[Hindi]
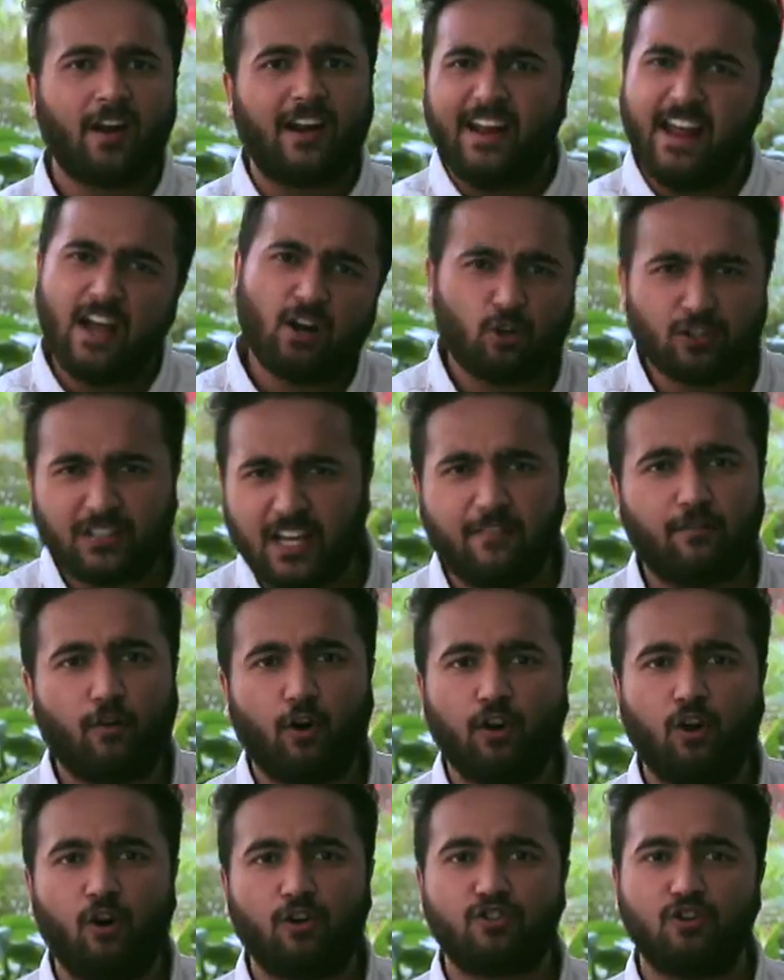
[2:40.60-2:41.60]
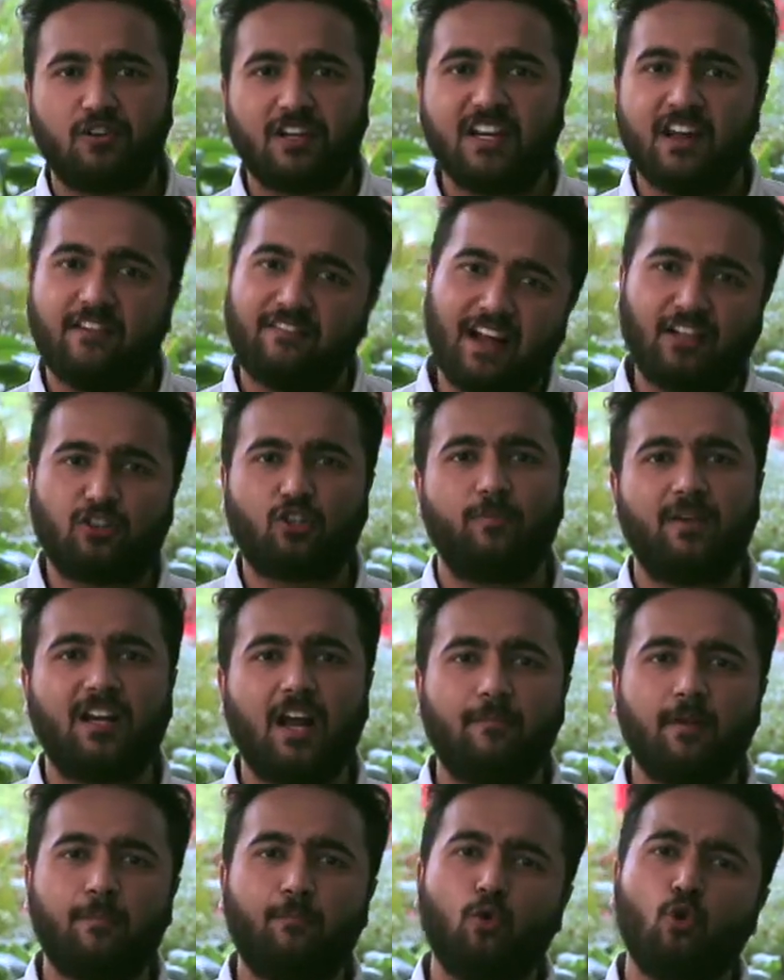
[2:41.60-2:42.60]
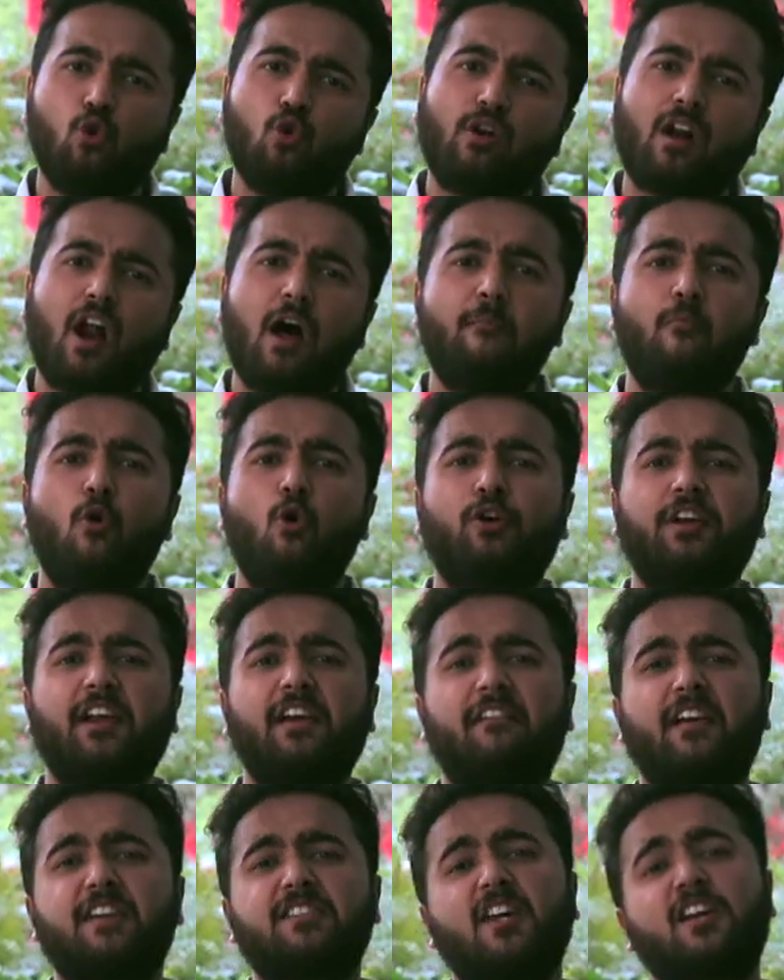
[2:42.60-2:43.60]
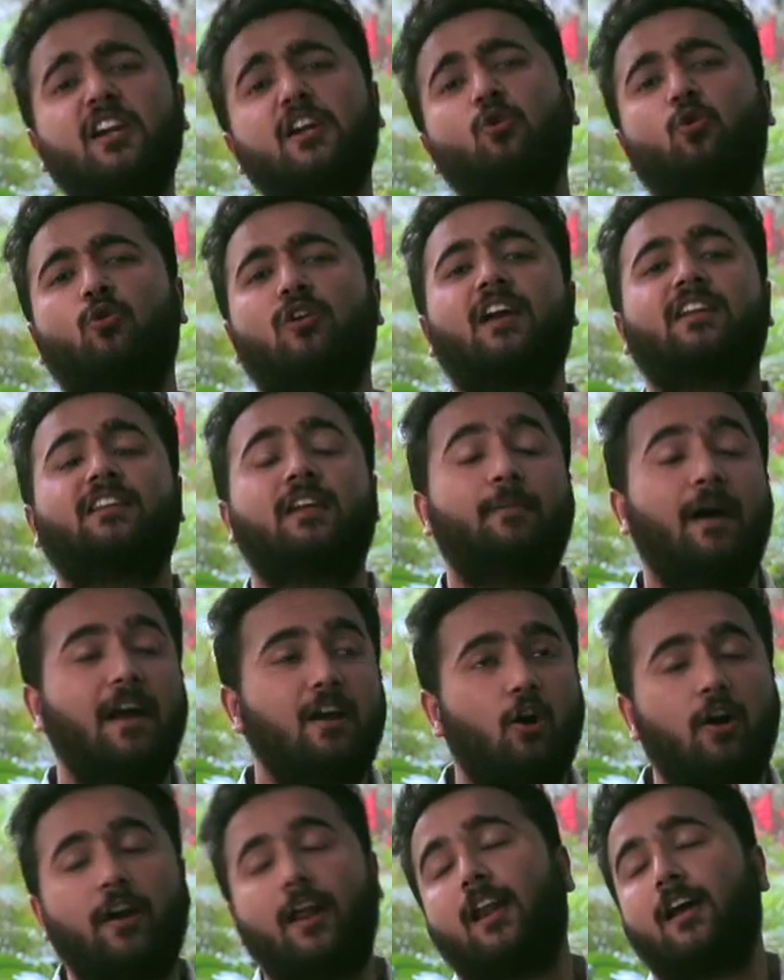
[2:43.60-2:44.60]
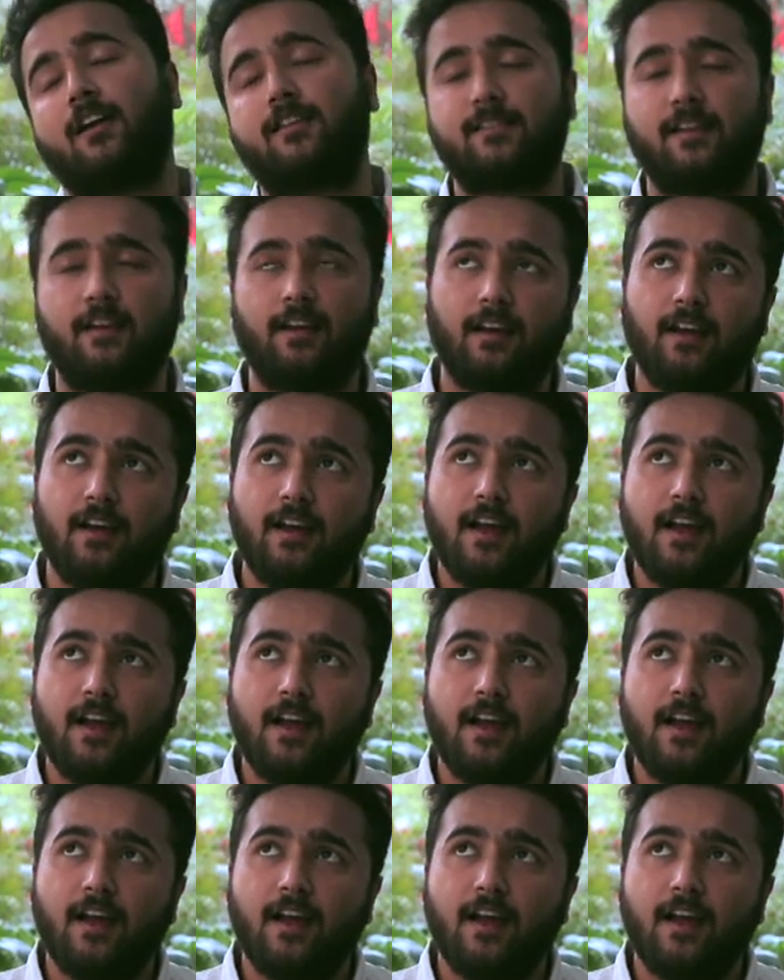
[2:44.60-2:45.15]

और एक होते हैं वो लोग जो कि नवरात्रों में ना अपना पूरा मोटिवेशन ही ढूंढ लेते हैं बाई गॉड अलग से